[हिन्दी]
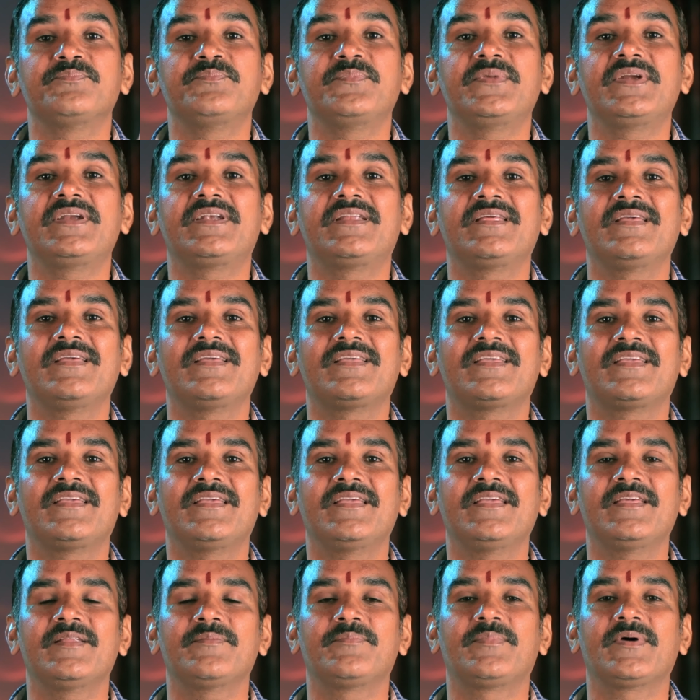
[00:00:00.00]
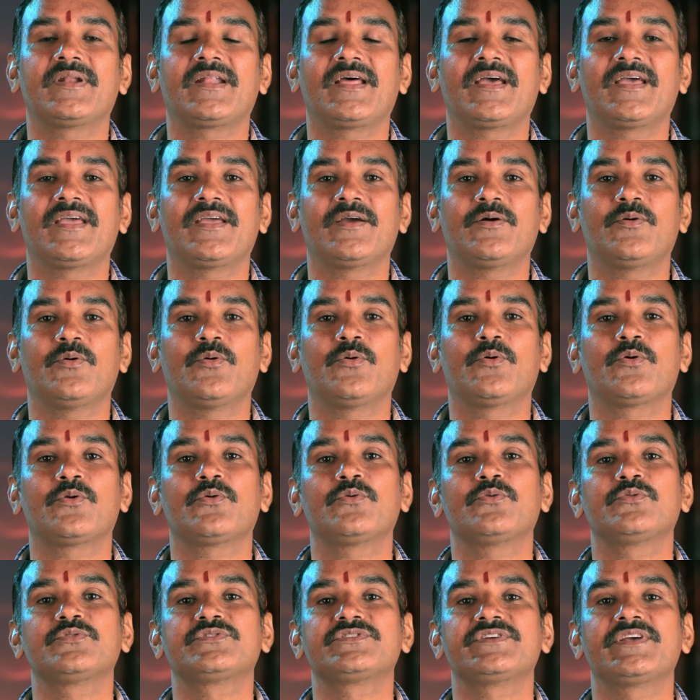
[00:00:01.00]
मीठी खीर बनाएं
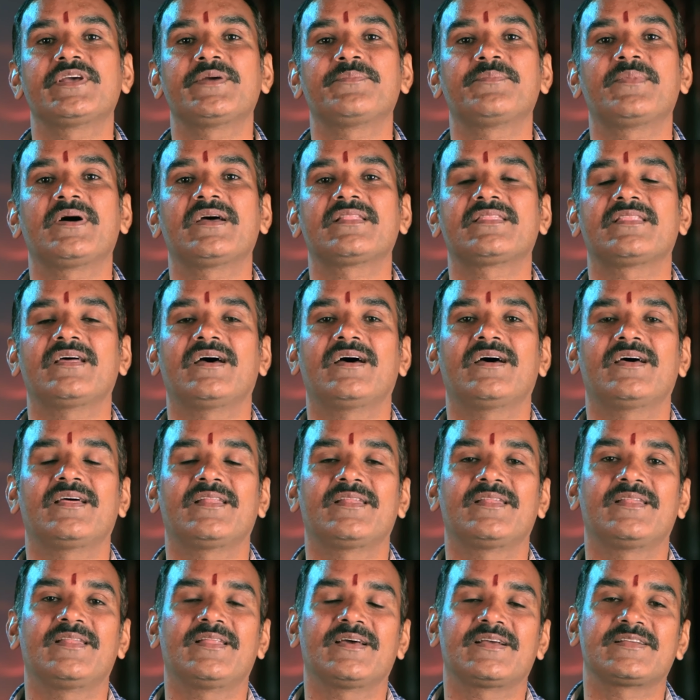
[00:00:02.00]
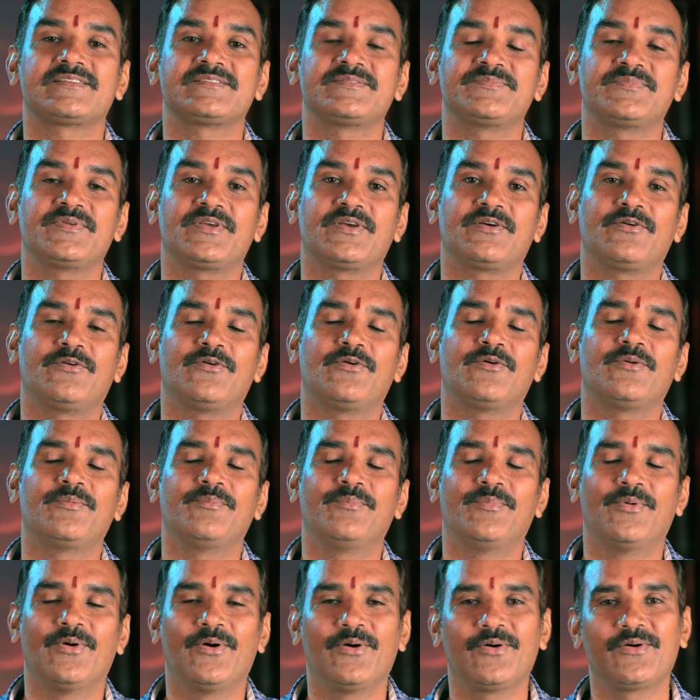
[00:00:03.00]
और उसे माता लक्ष्मी को
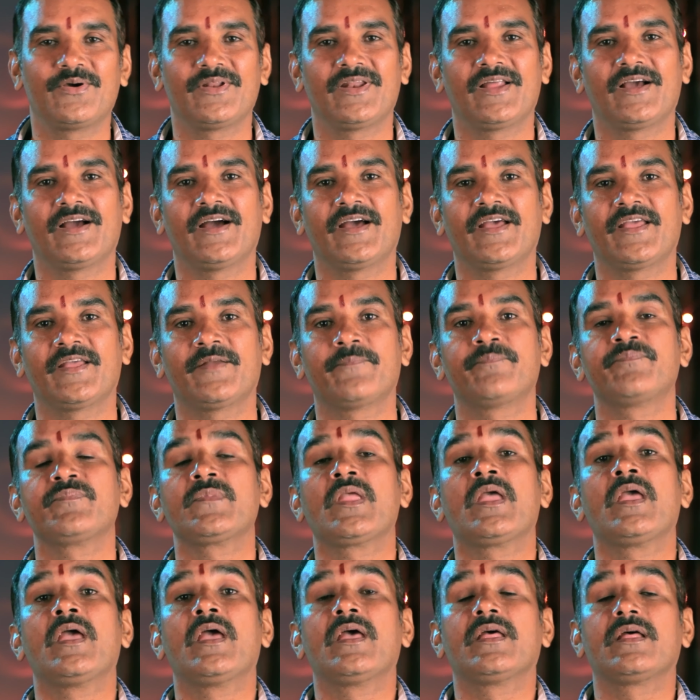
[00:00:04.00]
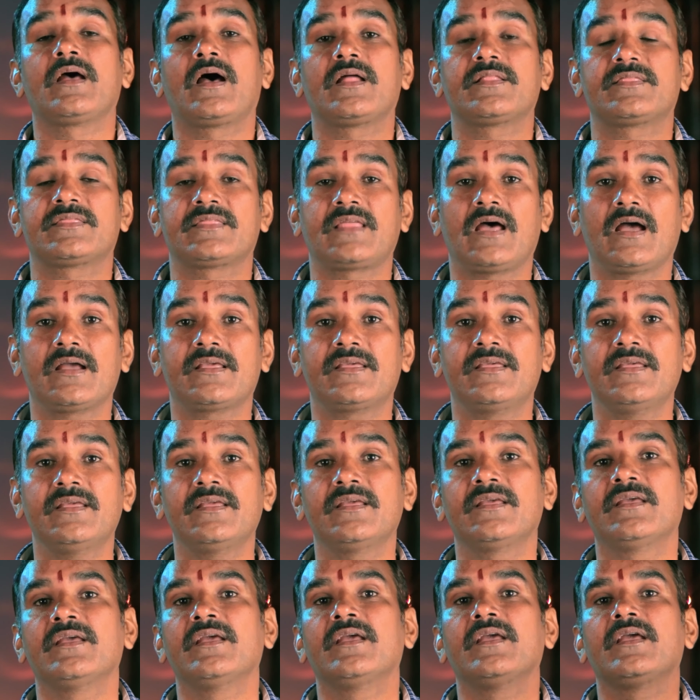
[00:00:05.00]
भोग लगाएं ताकि
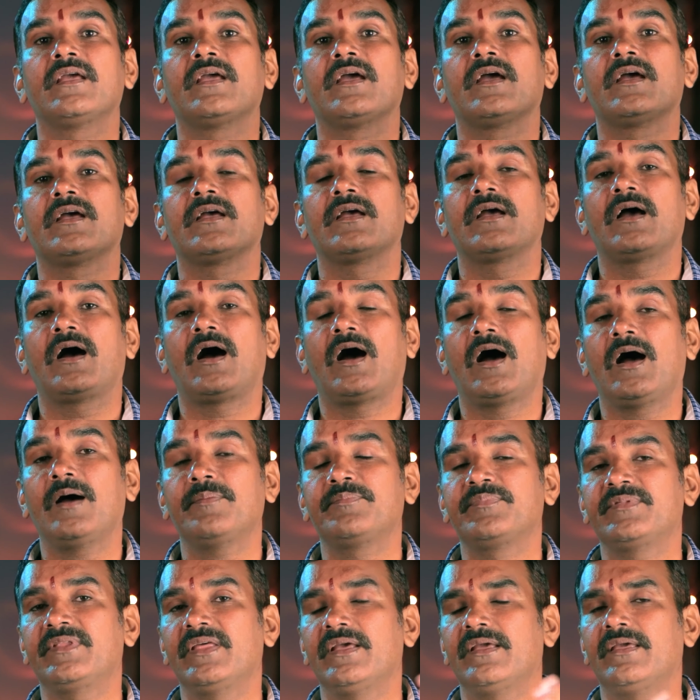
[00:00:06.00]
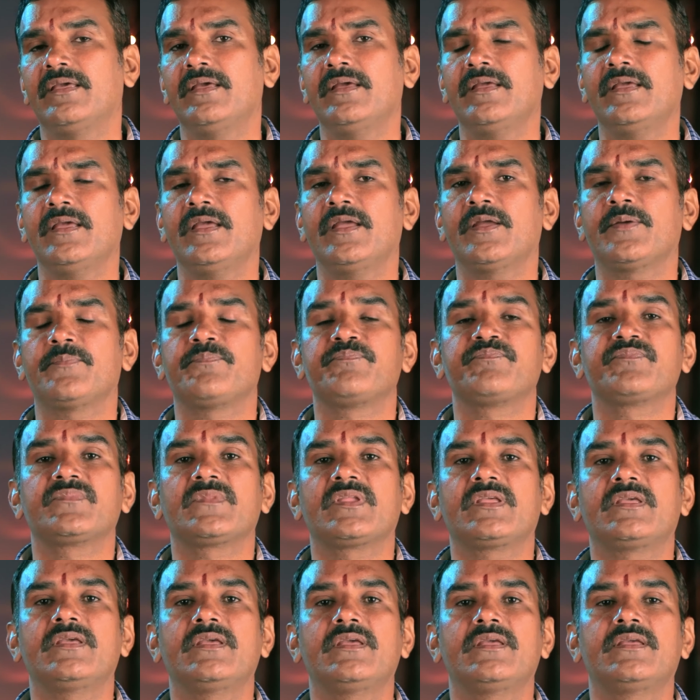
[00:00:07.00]
आप देखेंगे
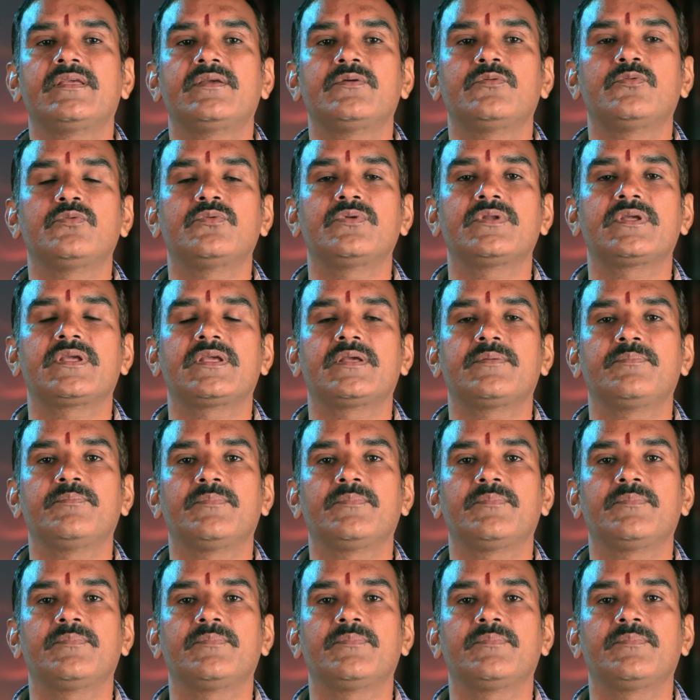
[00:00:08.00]
कि उन